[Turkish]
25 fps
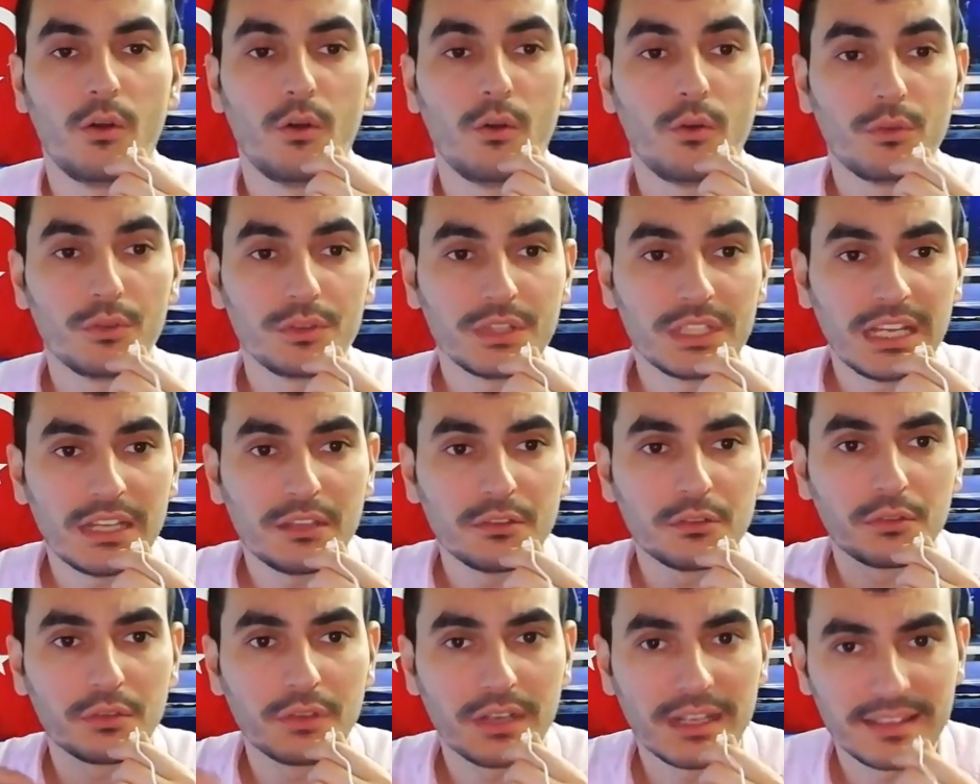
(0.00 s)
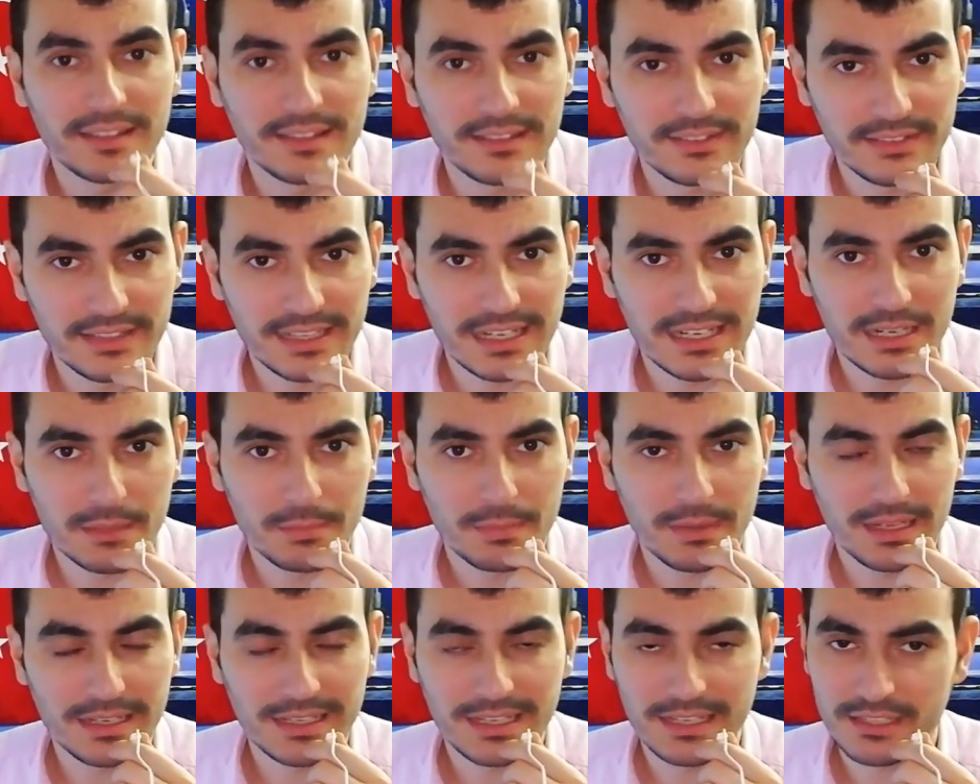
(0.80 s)
Ondan sonra sizlerle
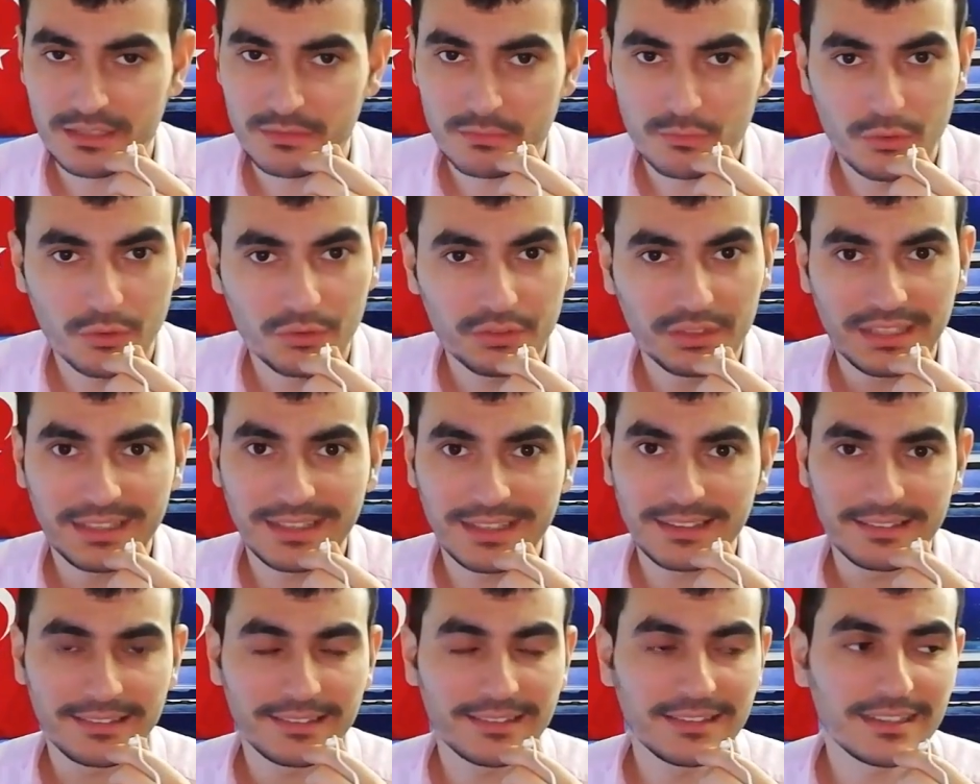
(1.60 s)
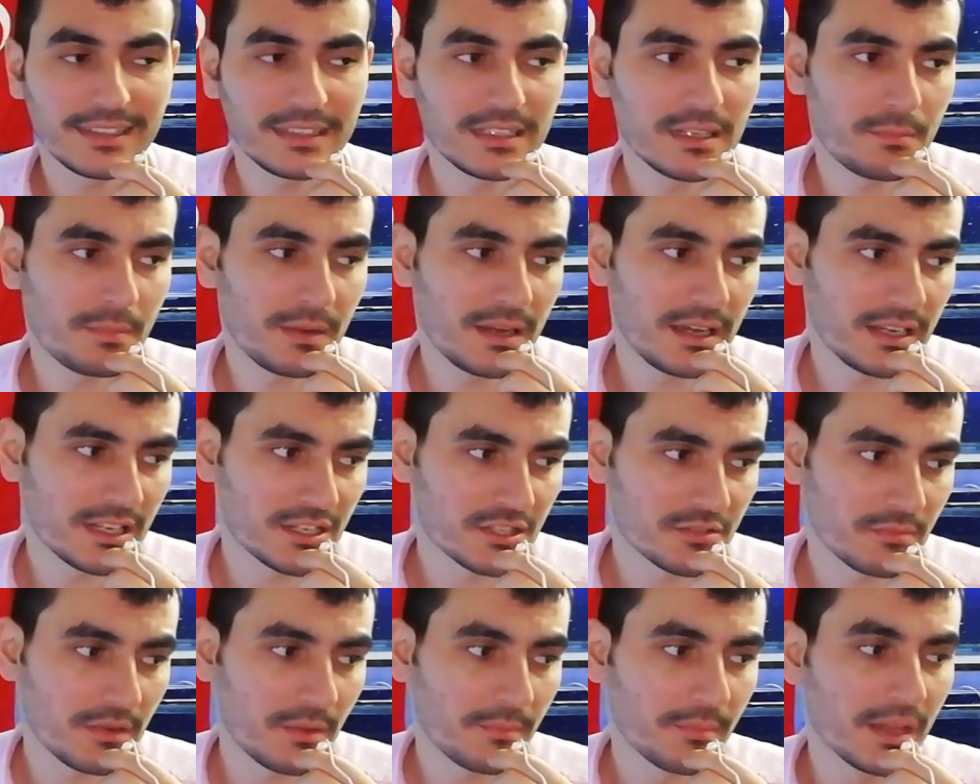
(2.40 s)
paylaştım. Yoksa kesinlikle
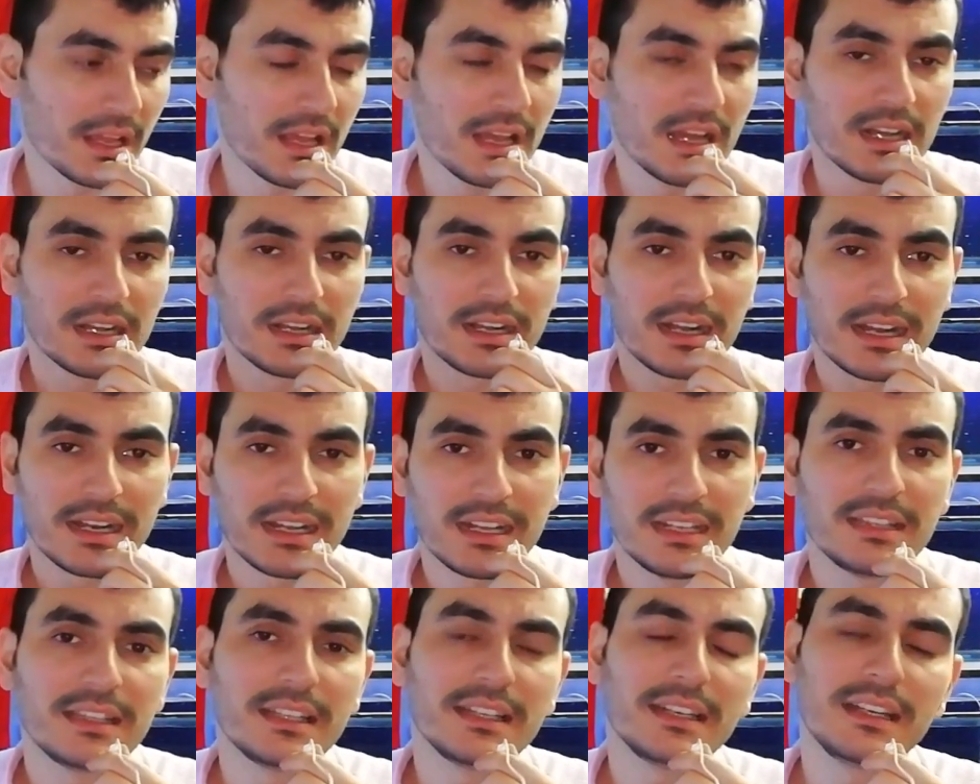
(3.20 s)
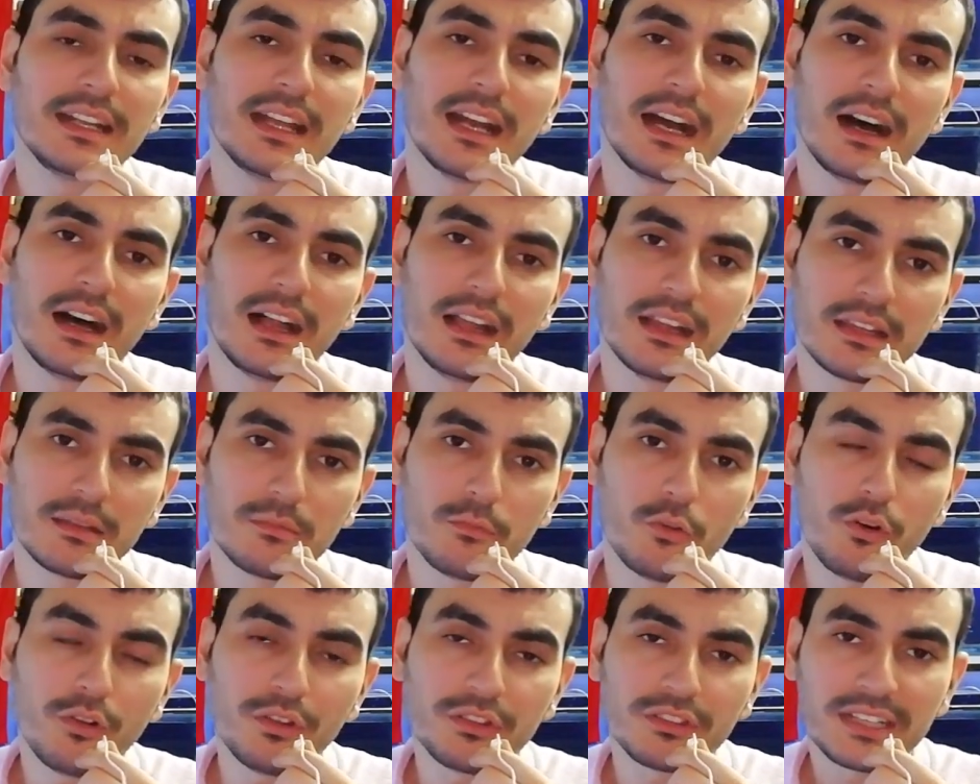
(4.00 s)
paylaşmam. Karantinaya
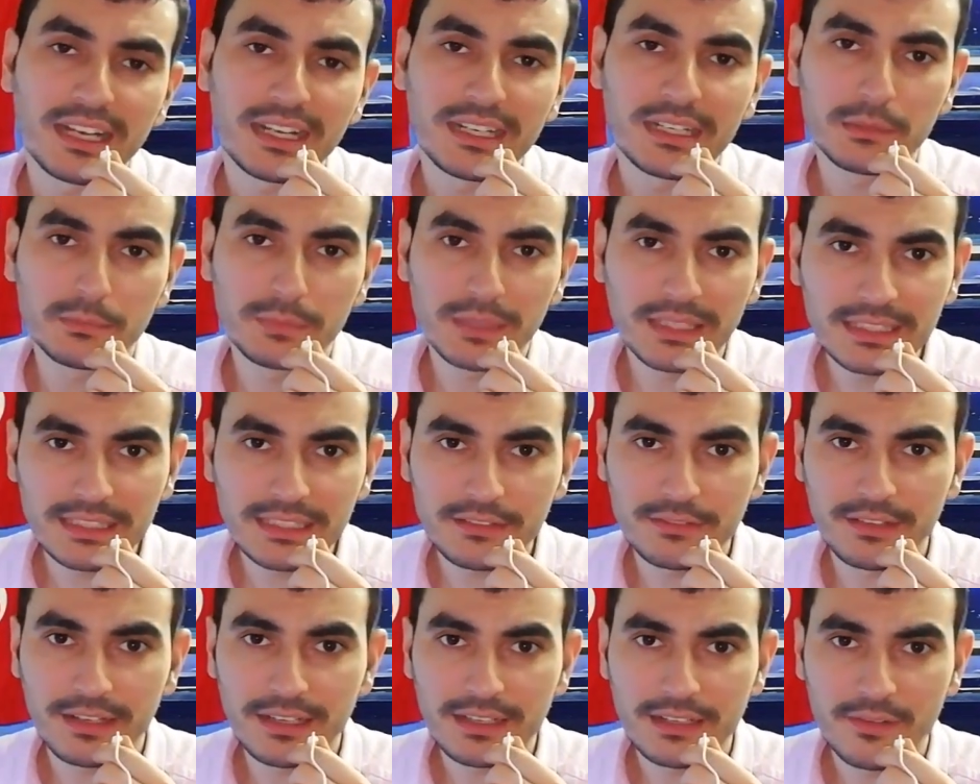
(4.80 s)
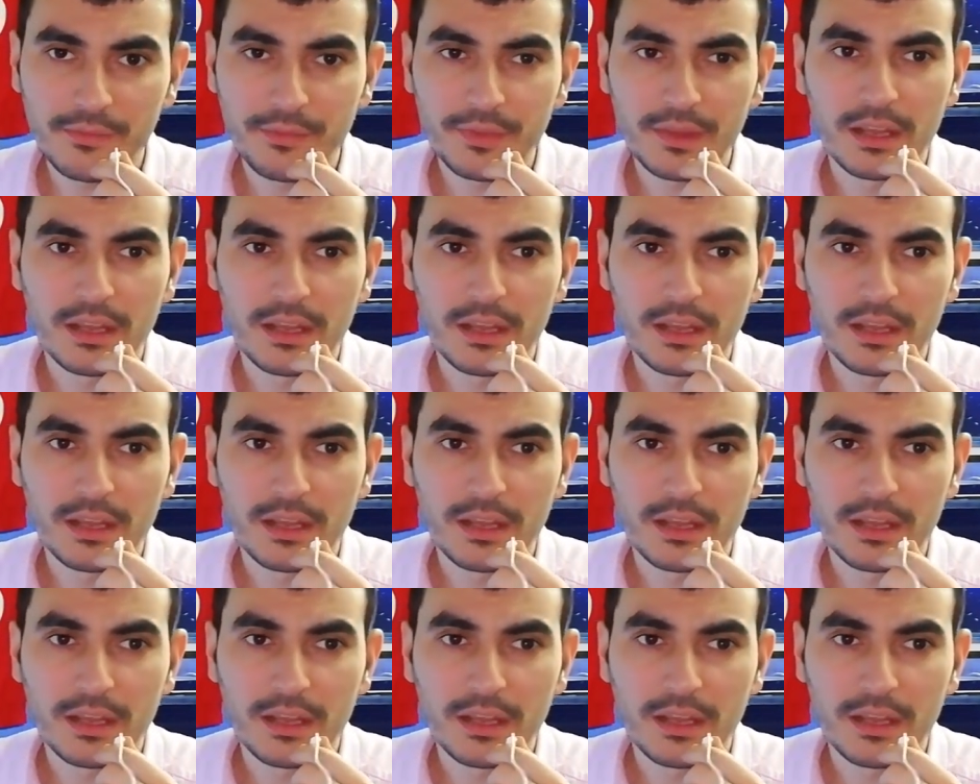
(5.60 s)
aldım 10 tane balık var.